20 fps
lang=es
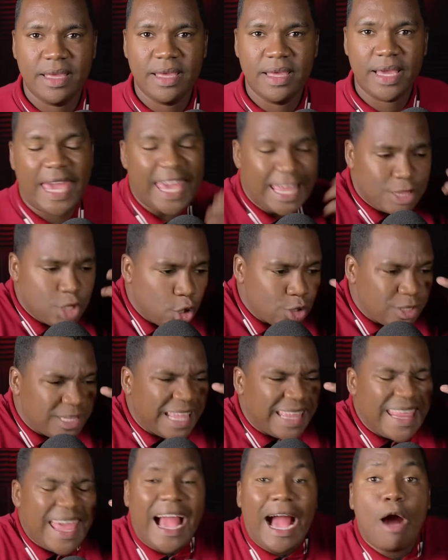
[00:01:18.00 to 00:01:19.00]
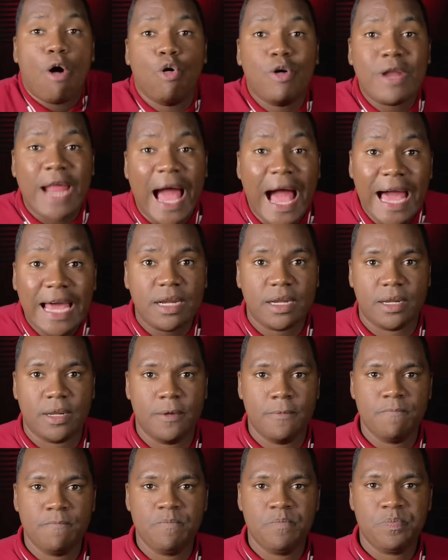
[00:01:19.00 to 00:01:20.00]
que no te deja orar,
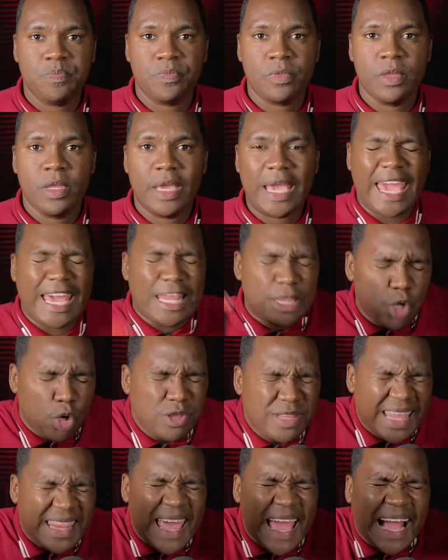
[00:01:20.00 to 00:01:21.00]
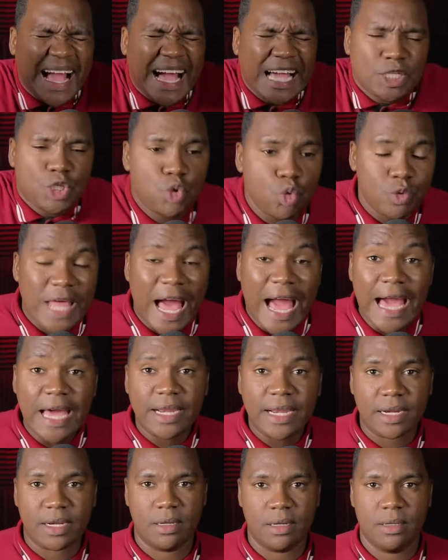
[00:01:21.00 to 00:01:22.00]
que no te deja
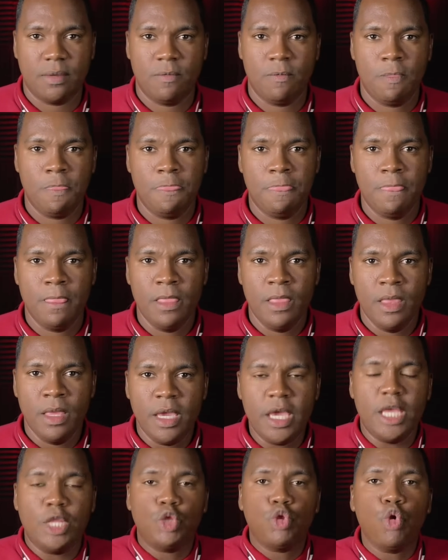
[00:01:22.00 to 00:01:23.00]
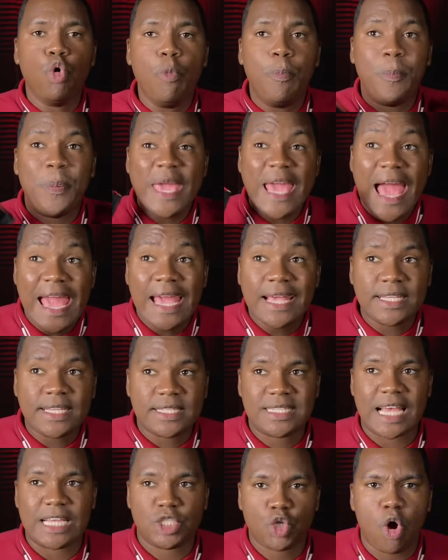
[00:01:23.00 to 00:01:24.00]
ayunar. Y tú
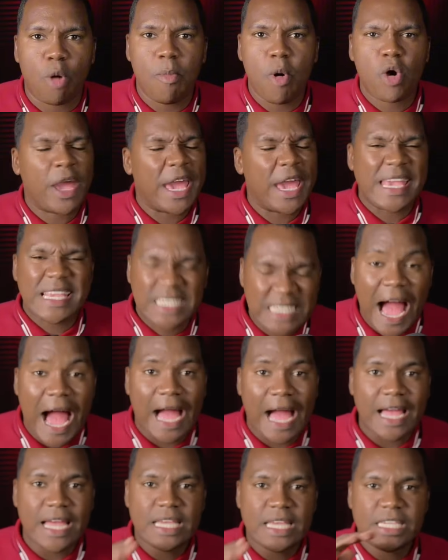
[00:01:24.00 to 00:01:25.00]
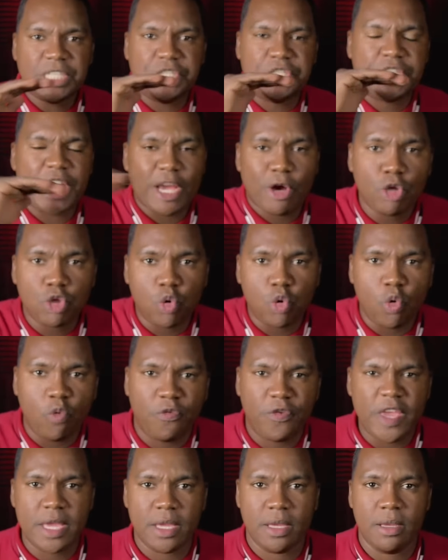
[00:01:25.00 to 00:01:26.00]
piensas como que ya llegó tu
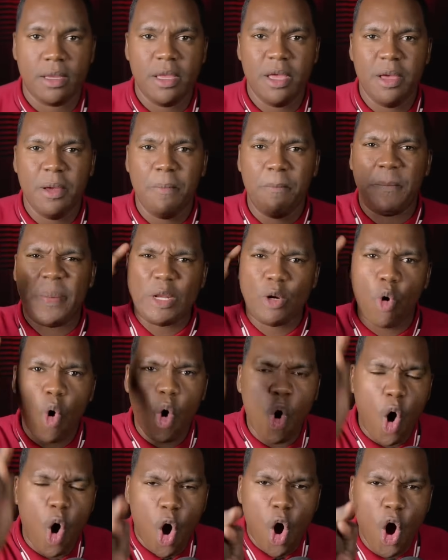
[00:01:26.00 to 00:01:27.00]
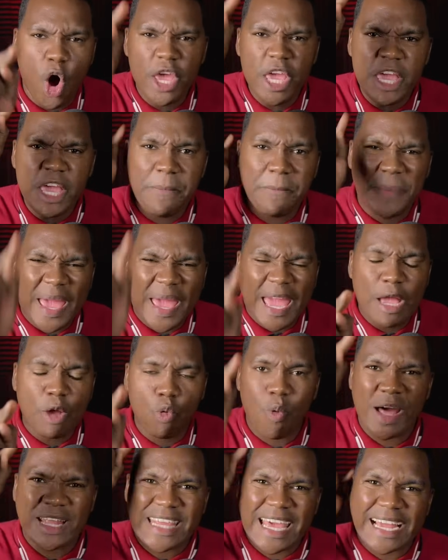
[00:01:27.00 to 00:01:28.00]
fin. Pero hoy
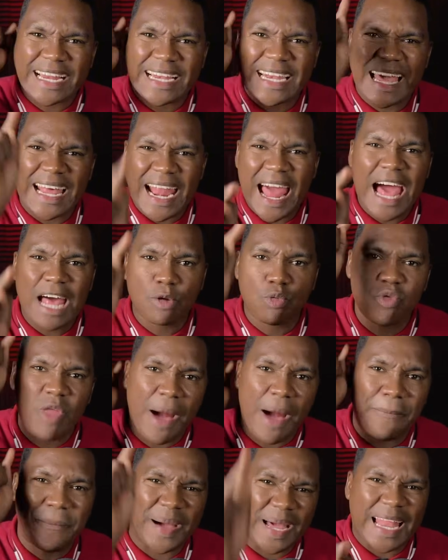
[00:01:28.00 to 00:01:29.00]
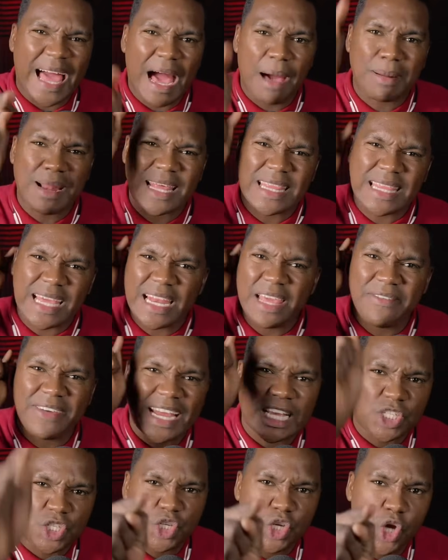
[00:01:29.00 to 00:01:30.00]
vengo a declarar una palabra de
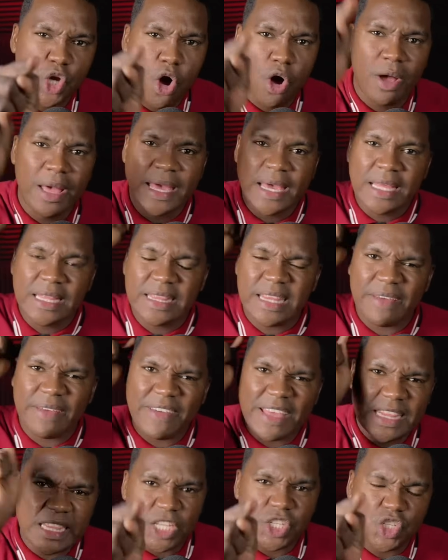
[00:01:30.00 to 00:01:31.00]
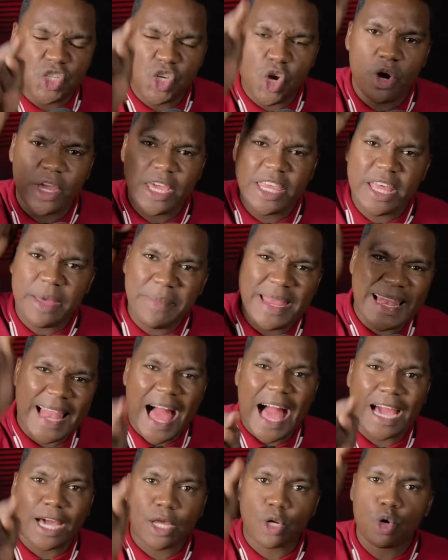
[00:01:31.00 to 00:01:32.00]
liberación, de bendición y de
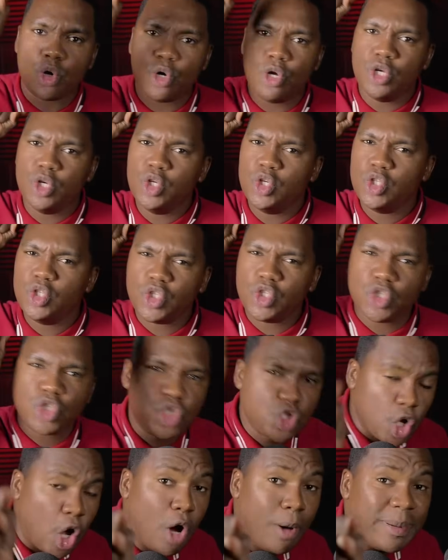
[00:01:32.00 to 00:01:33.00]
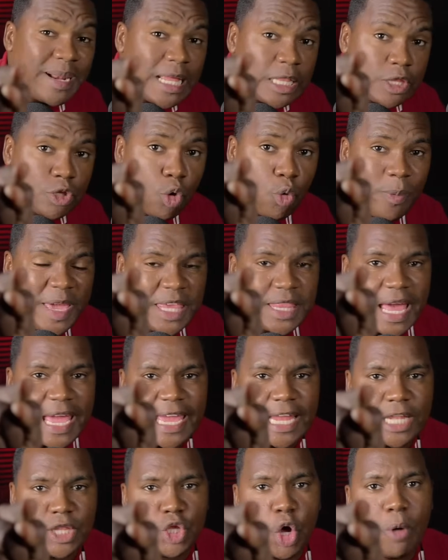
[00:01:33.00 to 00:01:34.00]
milagro sobre tu vida
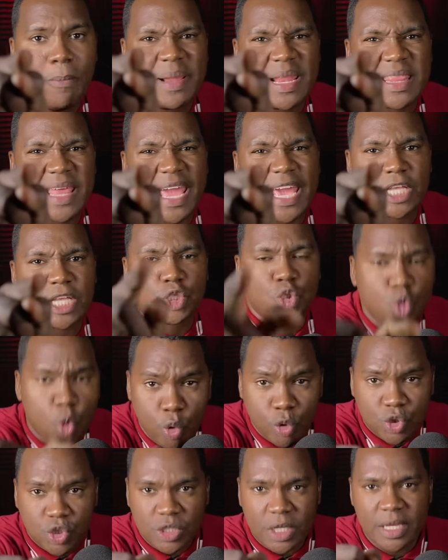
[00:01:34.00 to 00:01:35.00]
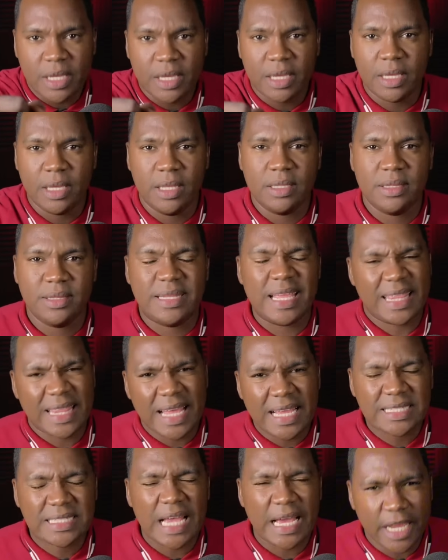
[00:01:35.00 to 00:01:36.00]
en el nombre de Jesús de
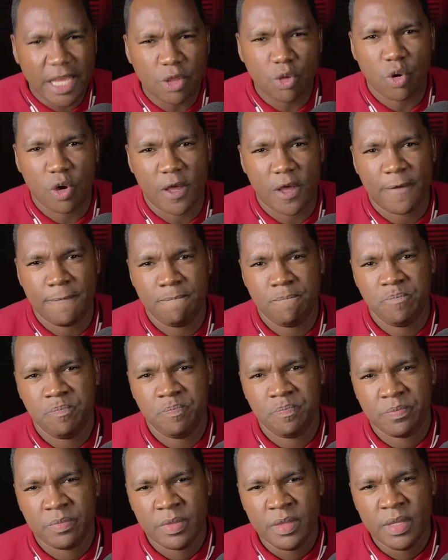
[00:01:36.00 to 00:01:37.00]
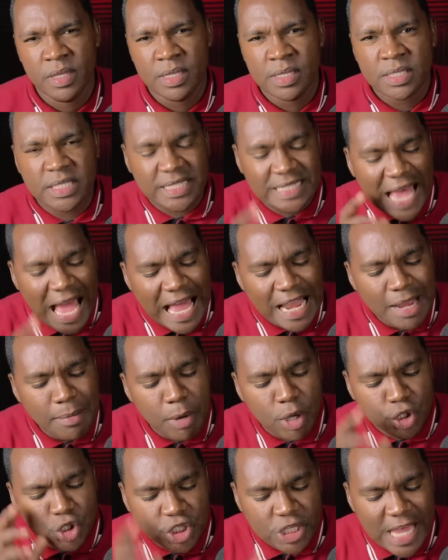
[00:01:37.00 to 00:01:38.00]
Nazareno.
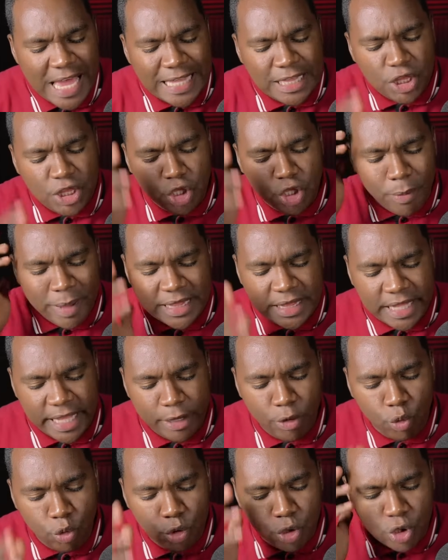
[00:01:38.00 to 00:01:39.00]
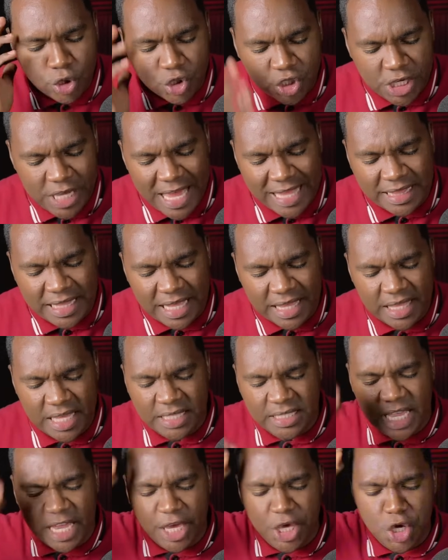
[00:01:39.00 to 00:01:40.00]
Salmo 121, 7
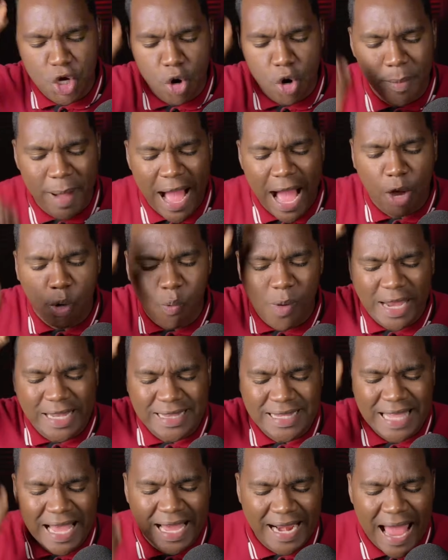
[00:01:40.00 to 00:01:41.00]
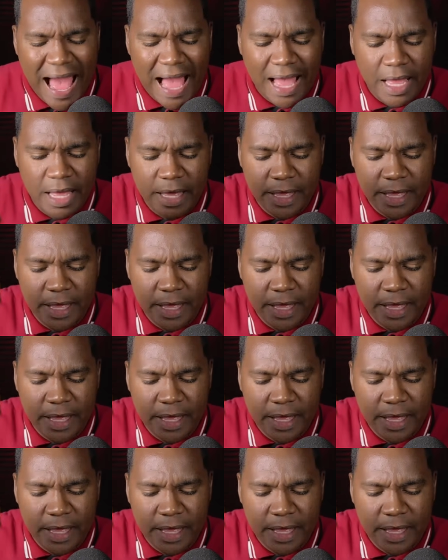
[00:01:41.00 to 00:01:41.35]
dice, Jehová guardará